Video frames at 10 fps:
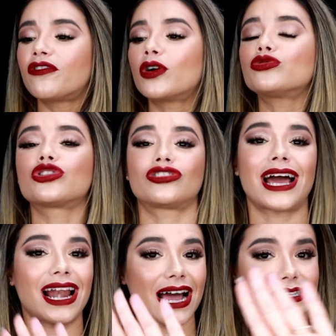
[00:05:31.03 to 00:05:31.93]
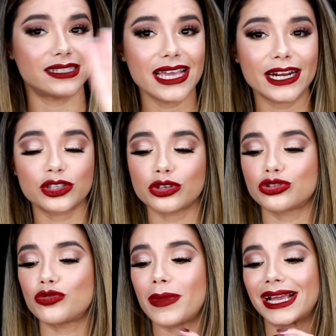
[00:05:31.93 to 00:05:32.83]
Fue un total acierto,
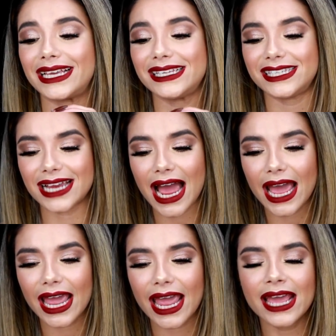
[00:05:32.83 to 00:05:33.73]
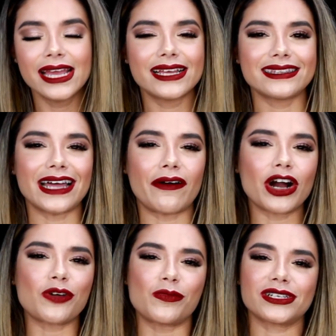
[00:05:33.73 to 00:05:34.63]
su maquillaje
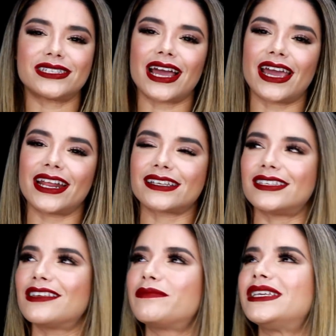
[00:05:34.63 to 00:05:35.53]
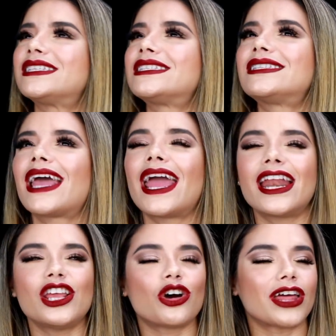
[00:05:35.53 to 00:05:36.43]
daba como este aire así de
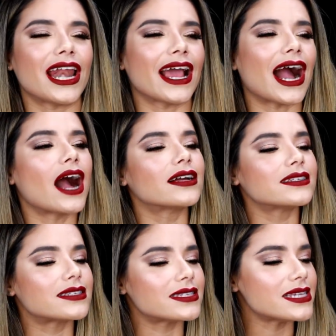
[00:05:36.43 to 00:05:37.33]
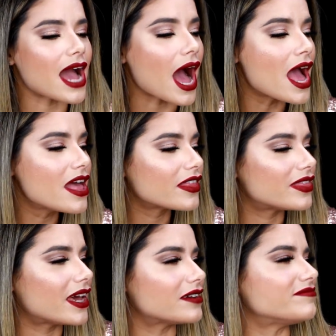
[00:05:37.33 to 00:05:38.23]
misterio, de elegancia,
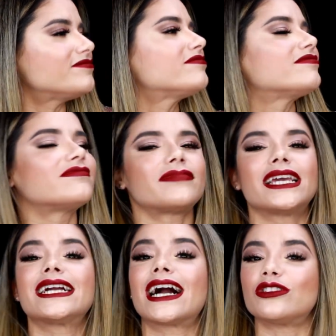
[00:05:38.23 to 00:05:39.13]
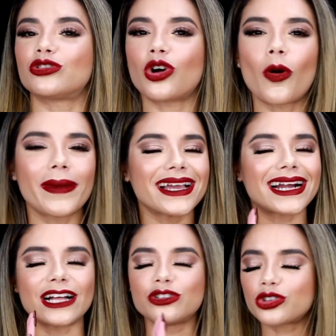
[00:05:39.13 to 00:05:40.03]
de mm, me encantó, me
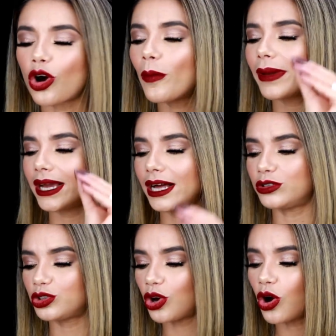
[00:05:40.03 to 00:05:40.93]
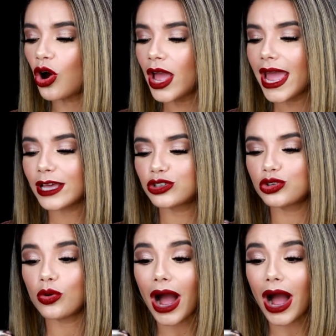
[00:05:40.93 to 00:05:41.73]
encantó, me encantó. Su